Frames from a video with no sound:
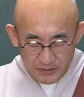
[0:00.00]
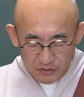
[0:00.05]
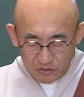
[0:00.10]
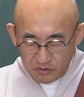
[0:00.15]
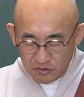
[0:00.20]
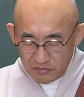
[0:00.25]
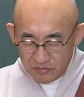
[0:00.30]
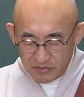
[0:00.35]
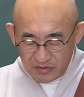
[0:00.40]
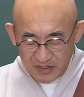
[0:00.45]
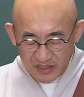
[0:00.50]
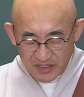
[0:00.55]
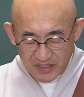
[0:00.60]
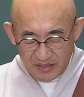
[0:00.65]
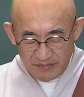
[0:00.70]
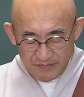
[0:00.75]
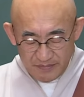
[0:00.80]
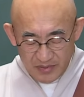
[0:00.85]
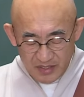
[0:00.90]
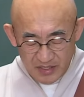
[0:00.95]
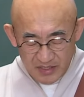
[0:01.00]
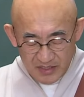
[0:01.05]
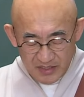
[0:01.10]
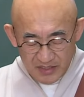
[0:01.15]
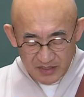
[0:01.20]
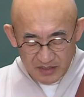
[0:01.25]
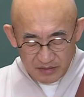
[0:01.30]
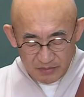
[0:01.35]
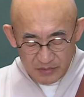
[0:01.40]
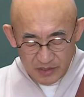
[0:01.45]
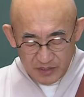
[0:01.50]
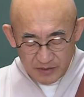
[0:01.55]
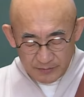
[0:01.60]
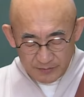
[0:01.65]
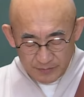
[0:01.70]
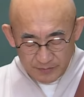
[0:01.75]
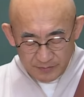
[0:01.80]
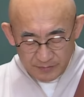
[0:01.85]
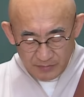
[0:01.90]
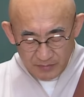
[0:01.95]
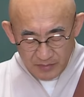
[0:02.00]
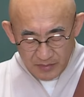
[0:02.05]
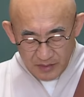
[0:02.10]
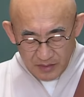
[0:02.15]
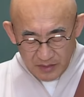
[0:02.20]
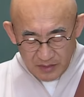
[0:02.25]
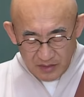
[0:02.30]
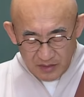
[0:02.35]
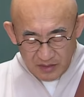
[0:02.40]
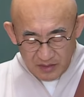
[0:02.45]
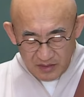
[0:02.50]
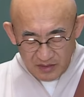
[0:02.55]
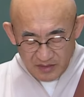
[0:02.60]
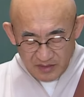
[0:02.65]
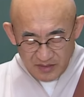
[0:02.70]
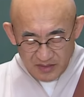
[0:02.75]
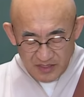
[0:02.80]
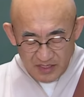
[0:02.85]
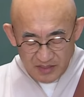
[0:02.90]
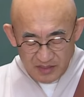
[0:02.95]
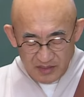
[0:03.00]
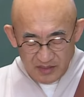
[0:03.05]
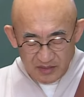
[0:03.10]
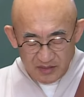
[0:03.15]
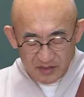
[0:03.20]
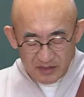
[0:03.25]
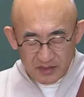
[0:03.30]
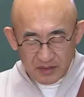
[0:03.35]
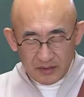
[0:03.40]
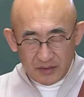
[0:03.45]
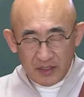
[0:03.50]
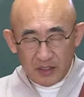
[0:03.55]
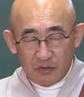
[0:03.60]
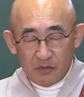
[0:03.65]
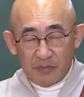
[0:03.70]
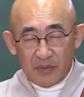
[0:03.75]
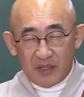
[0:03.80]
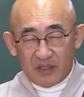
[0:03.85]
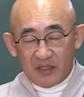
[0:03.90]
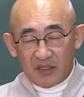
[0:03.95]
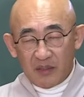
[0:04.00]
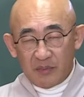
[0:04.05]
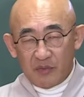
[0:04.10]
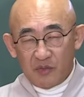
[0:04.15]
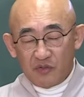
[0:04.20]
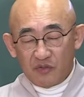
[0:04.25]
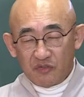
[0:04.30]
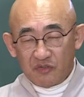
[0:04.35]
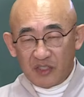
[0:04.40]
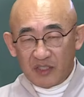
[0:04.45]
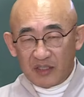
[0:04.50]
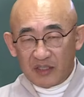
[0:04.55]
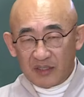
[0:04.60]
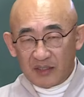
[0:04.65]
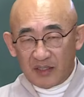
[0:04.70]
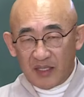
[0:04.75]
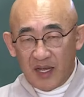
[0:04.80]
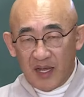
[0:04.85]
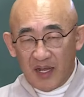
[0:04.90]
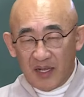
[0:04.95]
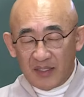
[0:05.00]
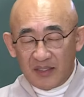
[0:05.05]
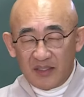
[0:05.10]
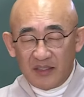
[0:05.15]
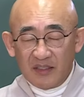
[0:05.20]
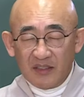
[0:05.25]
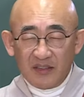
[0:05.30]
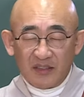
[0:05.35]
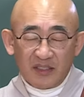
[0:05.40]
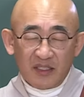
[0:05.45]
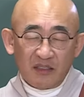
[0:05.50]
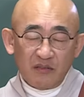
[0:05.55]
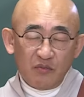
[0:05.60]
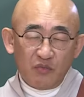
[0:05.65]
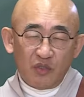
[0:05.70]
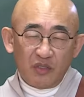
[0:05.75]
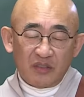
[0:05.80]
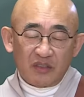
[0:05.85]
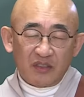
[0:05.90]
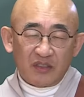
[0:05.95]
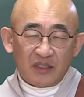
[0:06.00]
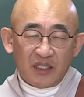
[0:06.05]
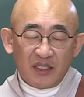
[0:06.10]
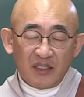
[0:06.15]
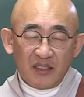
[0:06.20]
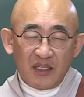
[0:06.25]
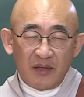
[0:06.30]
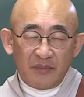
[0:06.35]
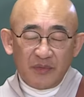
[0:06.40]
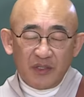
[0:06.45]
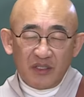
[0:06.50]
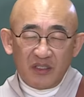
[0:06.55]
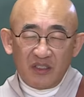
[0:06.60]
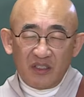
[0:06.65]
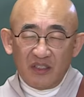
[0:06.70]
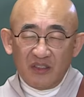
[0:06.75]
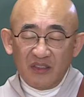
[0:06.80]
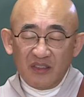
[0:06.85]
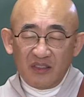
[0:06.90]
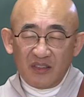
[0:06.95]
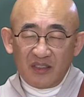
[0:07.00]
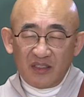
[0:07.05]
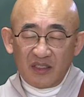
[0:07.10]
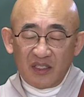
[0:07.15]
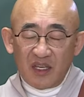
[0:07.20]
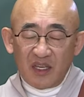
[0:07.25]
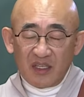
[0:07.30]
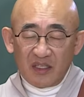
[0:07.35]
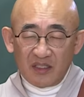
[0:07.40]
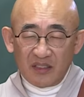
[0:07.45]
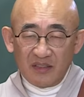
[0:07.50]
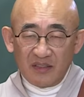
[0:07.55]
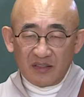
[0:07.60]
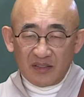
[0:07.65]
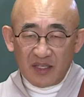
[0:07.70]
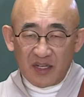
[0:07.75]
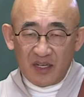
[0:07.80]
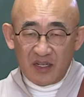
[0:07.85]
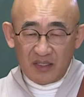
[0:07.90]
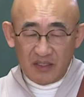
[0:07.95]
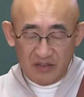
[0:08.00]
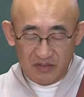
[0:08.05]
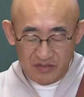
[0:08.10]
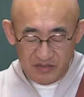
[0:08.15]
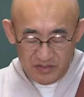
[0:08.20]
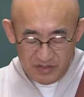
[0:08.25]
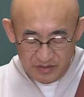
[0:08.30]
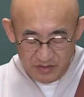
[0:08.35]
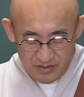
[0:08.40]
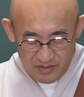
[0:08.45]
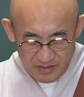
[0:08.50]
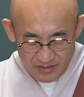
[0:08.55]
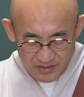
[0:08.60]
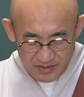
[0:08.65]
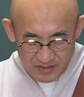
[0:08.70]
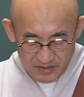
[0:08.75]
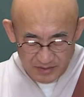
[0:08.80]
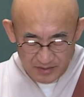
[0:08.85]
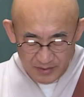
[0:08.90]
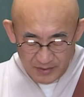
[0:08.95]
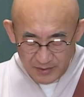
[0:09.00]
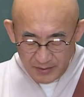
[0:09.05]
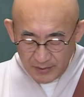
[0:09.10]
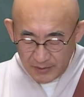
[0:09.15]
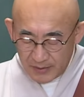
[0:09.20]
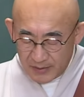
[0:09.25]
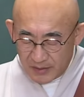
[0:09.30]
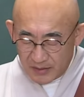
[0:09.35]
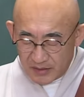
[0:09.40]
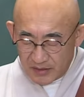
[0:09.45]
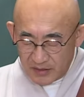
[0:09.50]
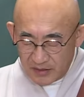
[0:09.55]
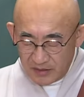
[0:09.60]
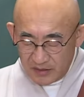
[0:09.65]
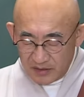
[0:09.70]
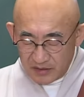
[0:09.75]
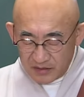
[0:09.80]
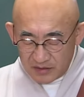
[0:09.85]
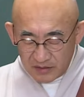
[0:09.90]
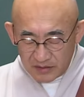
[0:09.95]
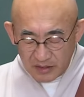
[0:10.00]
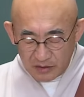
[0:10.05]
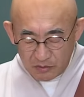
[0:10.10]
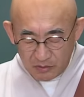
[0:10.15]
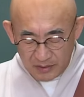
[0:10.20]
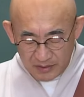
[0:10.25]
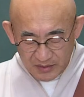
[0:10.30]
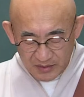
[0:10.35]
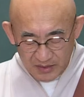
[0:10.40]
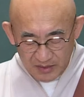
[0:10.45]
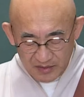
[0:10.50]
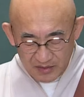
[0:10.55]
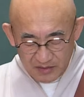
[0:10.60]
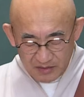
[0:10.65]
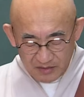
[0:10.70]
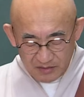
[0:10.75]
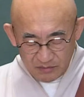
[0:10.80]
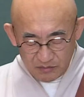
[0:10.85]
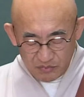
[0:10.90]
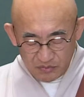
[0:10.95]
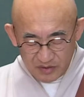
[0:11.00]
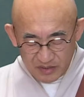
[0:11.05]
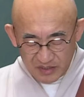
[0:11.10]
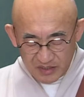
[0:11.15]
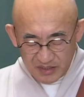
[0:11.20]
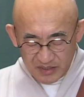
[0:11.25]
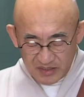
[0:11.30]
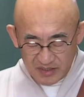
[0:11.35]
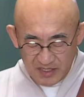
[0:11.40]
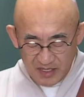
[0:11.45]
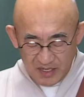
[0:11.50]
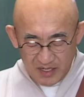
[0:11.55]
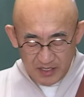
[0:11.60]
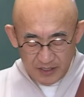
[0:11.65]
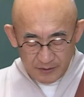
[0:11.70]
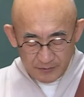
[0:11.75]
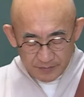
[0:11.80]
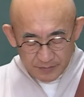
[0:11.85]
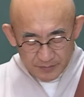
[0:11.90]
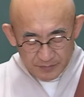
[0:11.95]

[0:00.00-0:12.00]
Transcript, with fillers: 충분한 산매가 있으면 현상을 있는 그대로 바르게 볼 수 있다. 이 현상은 뭘 뜻하냐면 연기의 현상이에요. 그래서 있는 그대로 안다는 것은 무엇인가?